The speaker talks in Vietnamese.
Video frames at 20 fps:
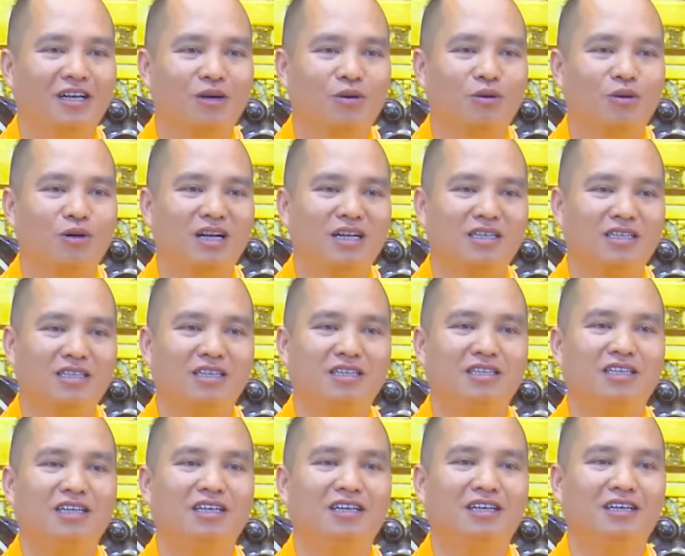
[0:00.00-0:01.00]
của các chiến
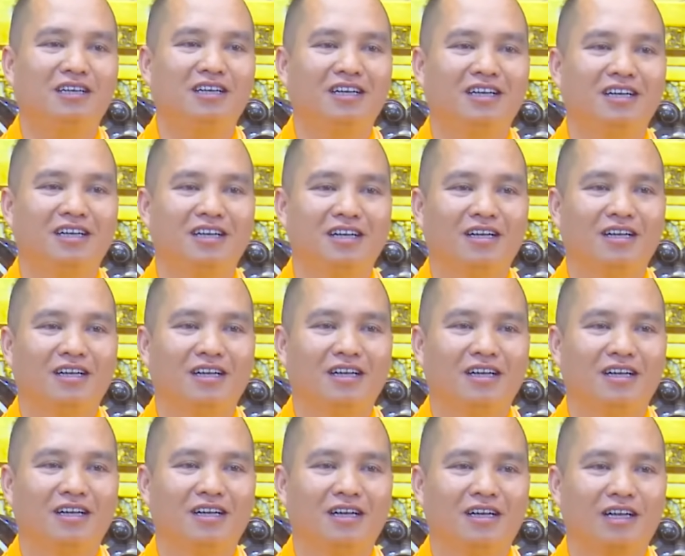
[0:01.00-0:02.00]
sĩ,
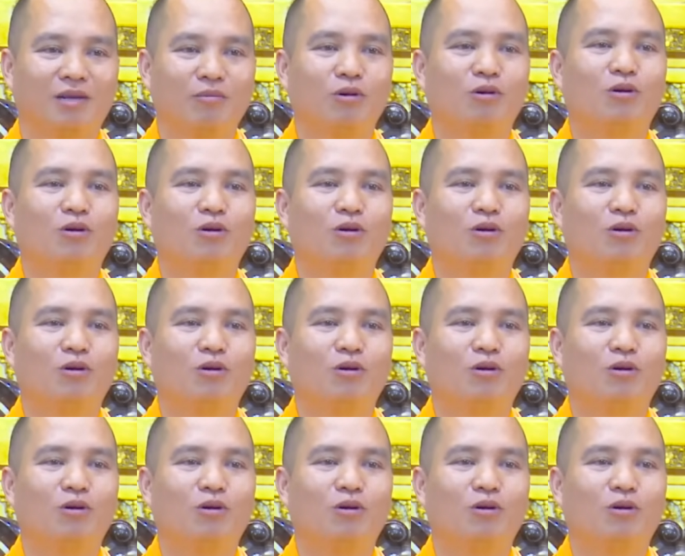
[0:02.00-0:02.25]
cái bộ